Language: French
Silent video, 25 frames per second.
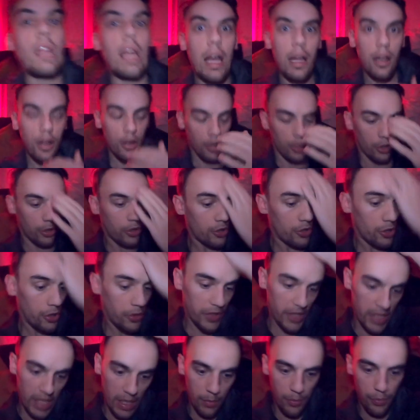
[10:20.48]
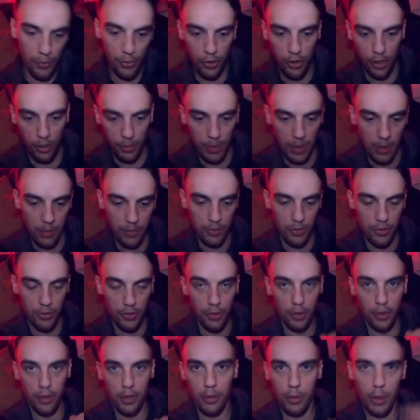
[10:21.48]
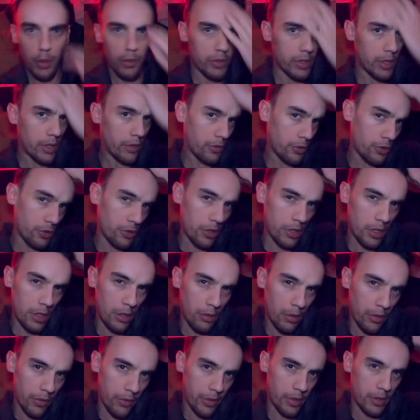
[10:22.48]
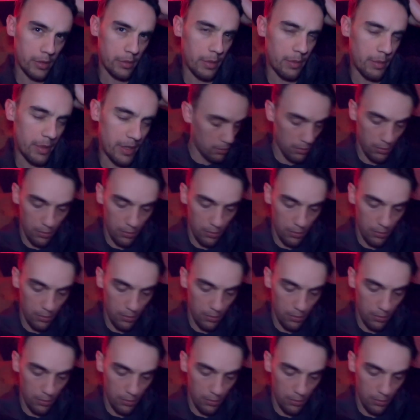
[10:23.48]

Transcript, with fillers: Alors, que je revienne un peu quand même sur... Euh, oui, vous avez vu, j'ai le coiffeur, c'est pas mal.